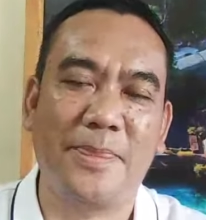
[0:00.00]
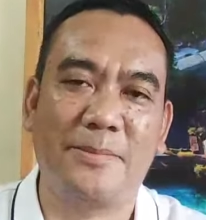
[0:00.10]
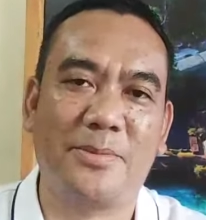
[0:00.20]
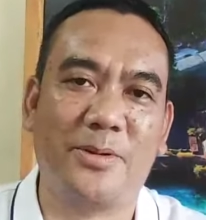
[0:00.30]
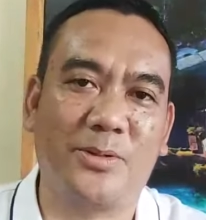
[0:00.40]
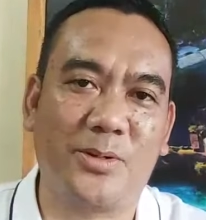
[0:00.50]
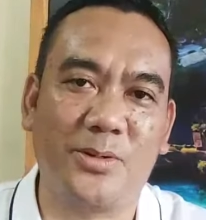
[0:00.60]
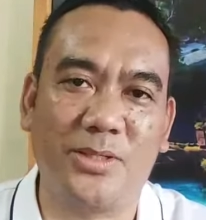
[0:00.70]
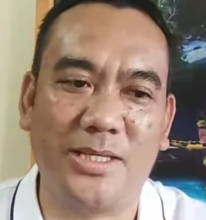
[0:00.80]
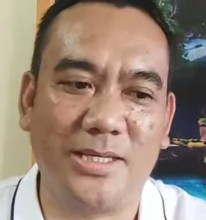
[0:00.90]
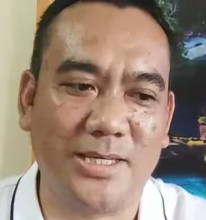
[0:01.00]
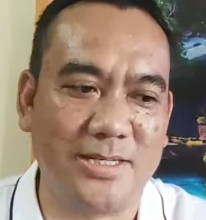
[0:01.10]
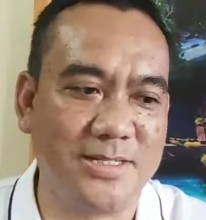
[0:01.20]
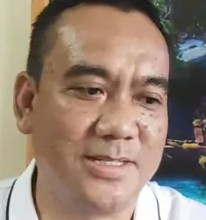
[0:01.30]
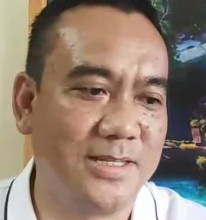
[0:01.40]
protruding
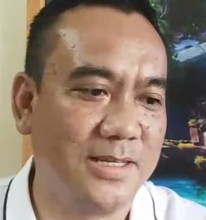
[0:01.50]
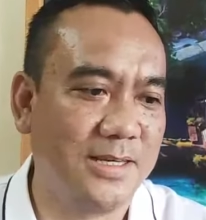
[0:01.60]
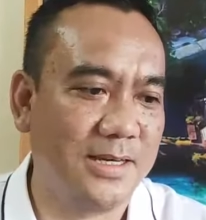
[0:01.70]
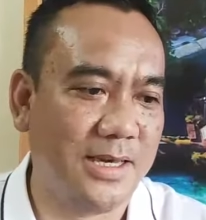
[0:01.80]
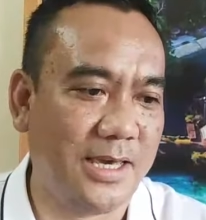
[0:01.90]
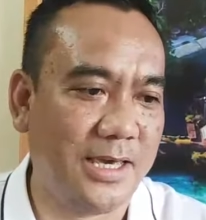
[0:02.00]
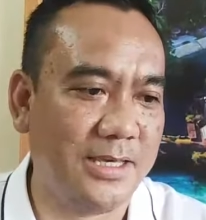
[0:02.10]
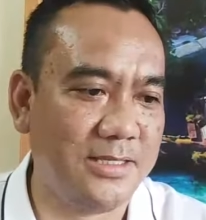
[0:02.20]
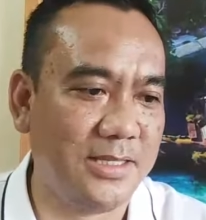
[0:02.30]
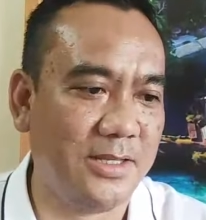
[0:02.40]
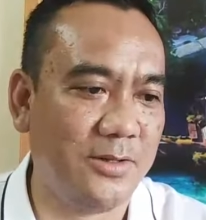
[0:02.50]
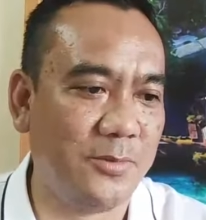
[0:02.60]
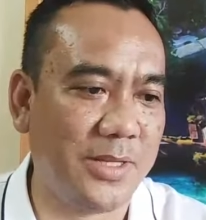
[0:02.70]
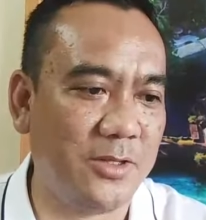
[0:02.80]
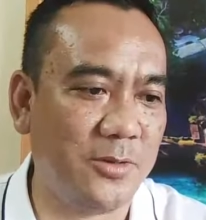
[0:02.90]
ears. Eh, sino
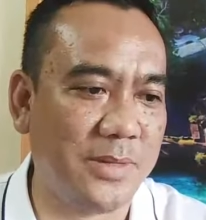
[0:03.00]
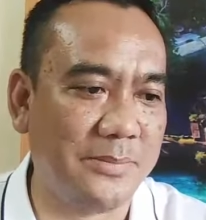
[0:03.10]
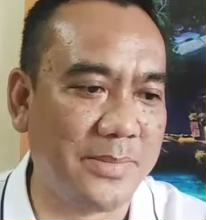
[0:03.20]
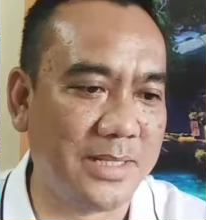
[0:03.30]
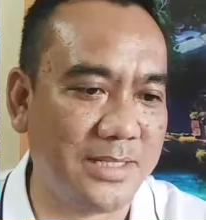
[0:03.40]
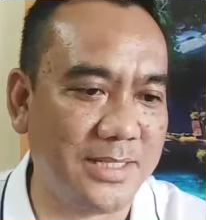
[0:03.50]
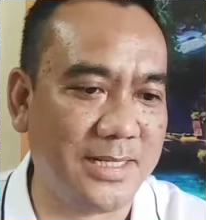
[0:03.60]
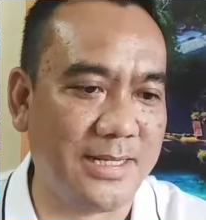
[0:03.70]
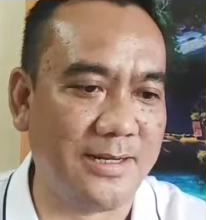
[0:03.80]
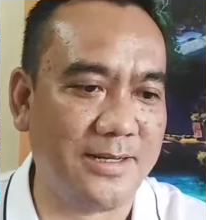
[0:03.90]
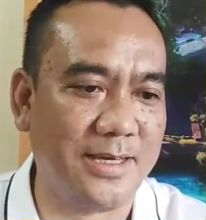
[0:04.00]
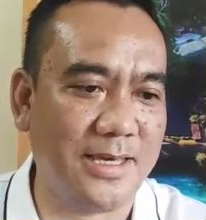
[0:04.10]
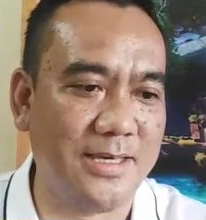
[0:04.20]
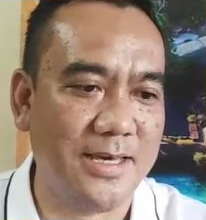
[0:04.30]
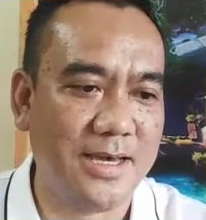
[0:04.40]
naman yung mga murderer?
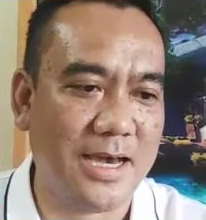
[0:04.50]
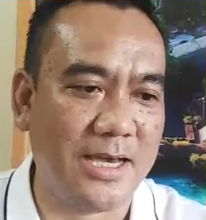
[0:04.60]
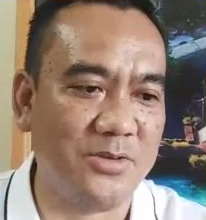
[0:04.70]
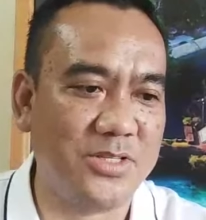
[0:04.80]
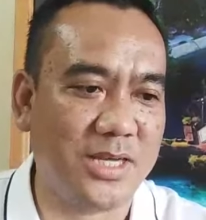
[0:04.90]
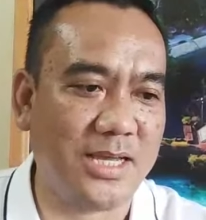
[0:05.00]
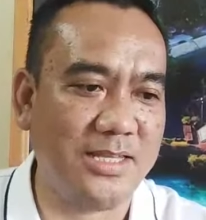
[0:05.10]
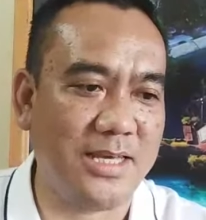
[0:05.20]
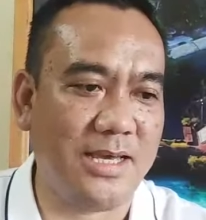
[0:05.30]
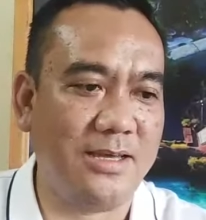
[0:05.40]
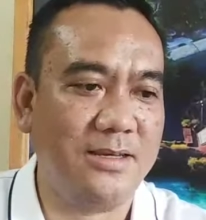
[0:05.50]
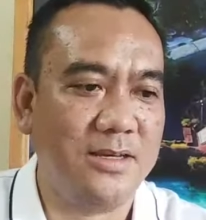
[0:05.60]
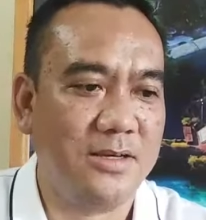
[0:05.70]
Okay? Ayon sa kanya,